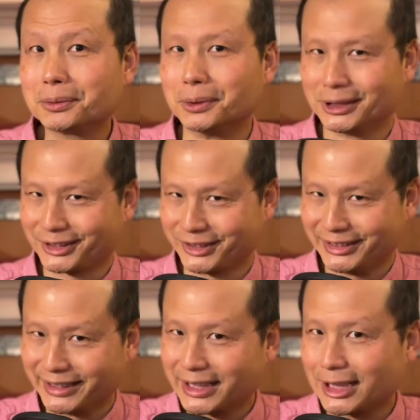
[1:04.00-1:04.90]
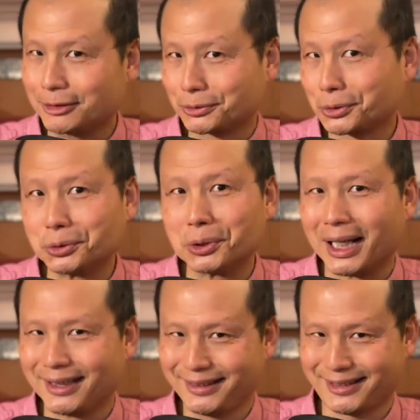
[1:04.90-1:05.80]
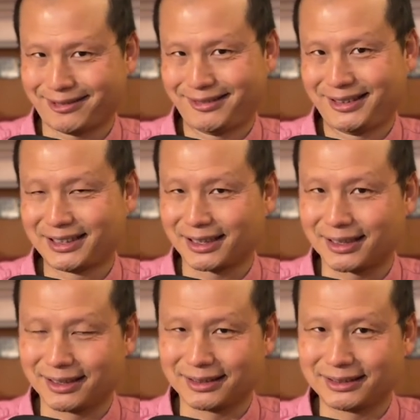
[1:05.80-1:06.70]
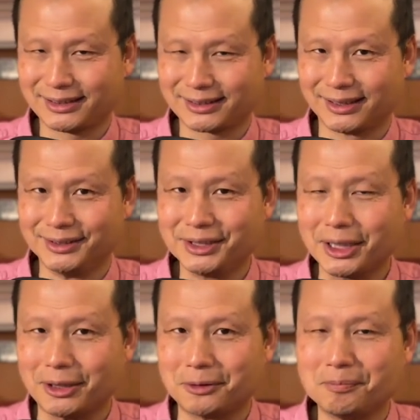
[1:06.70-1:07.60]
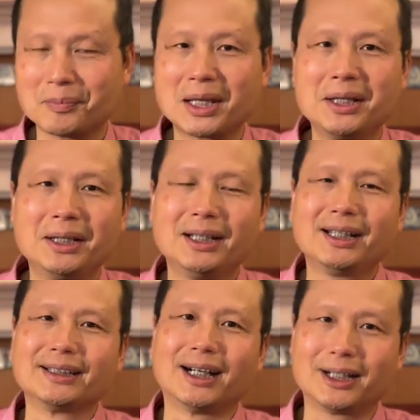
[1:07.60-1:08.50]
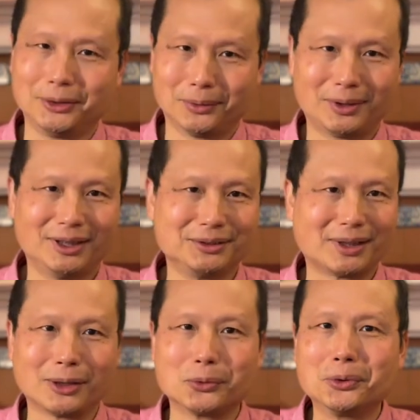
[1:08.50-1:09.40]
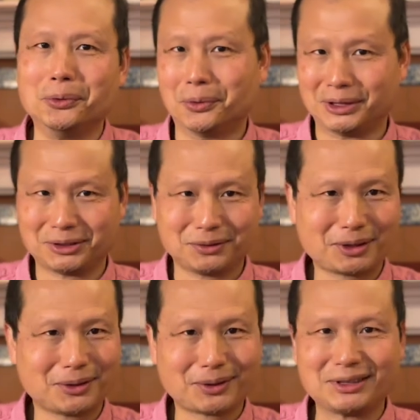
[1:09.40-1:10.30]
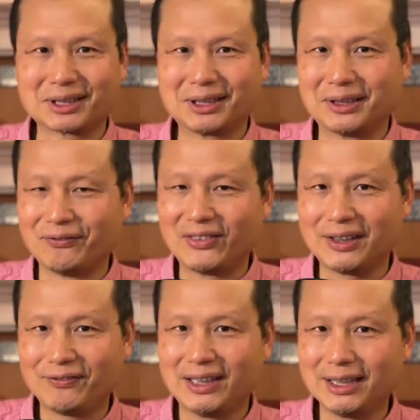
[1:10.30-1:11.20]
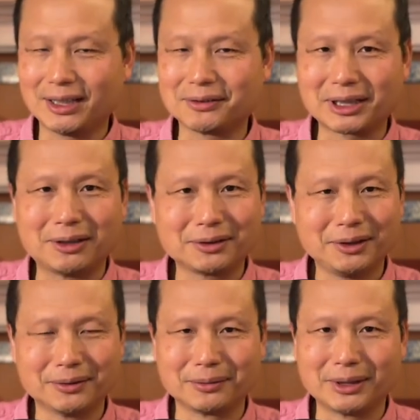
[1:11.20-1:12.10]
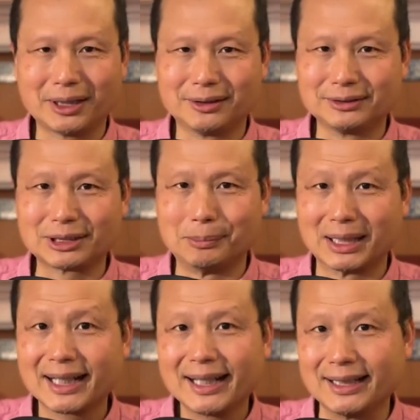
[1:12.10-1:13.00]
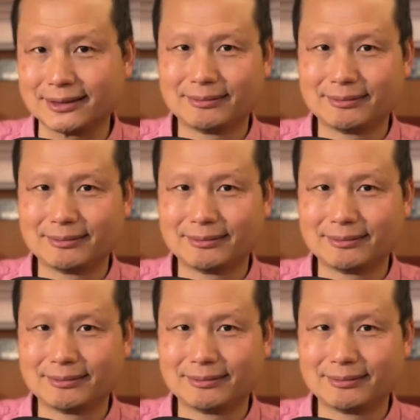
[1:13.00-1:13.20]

国自己搞出来的这个神药。那很多人就来问我，究竟对这个 VV 幺幺六要怎么看？